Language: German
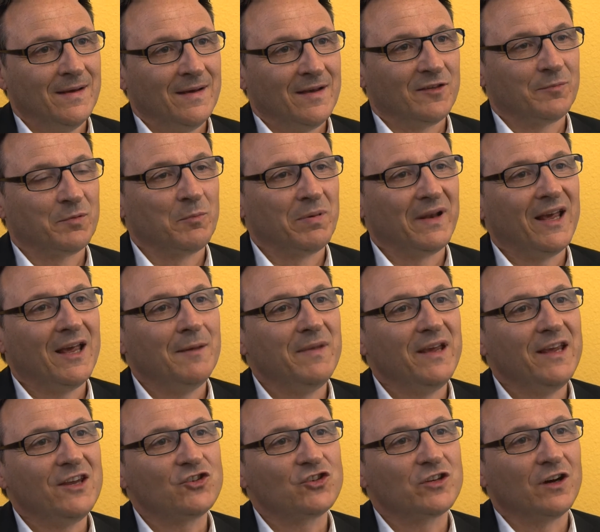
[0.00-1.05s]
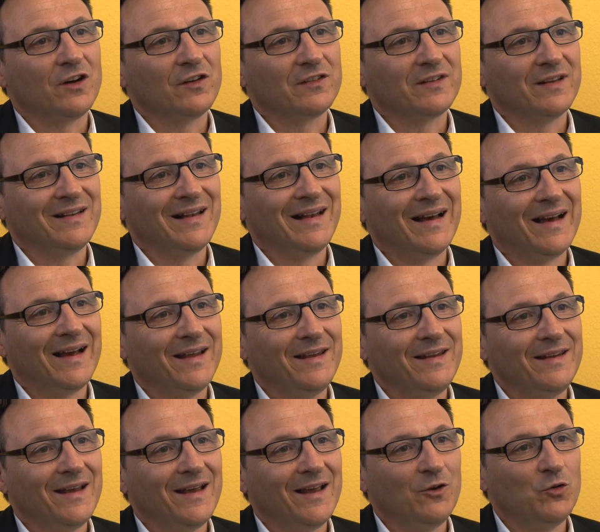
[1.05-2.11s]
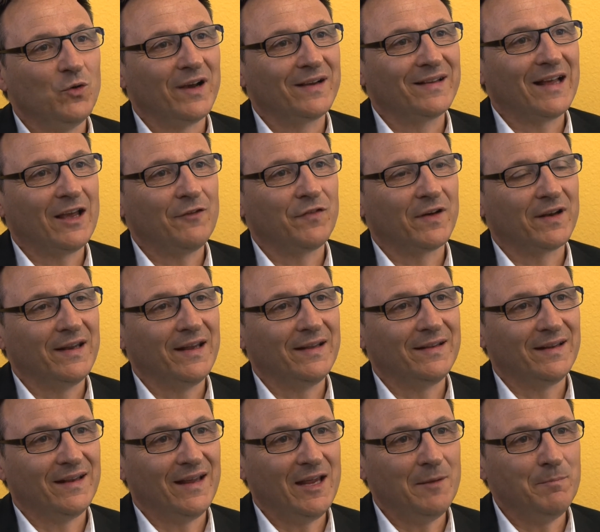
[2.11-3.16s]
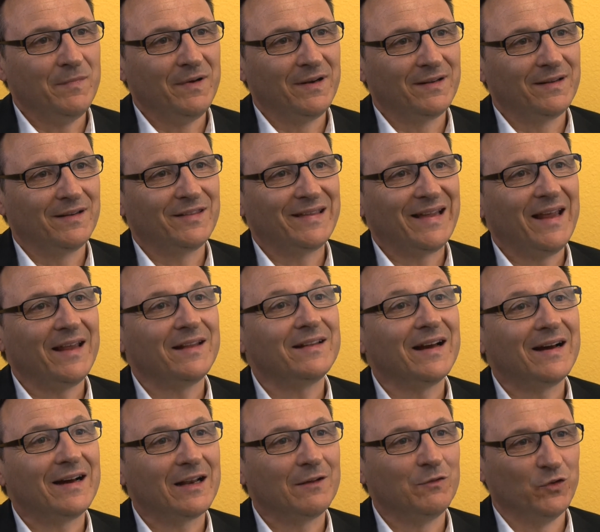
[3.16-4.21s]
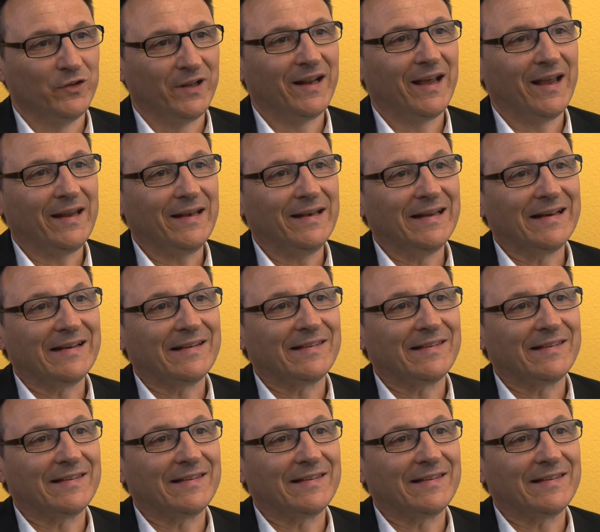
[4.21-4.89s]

Das Problem ist, dass ein Laie schaut einfach nicht immer dort her, wo er eigentlich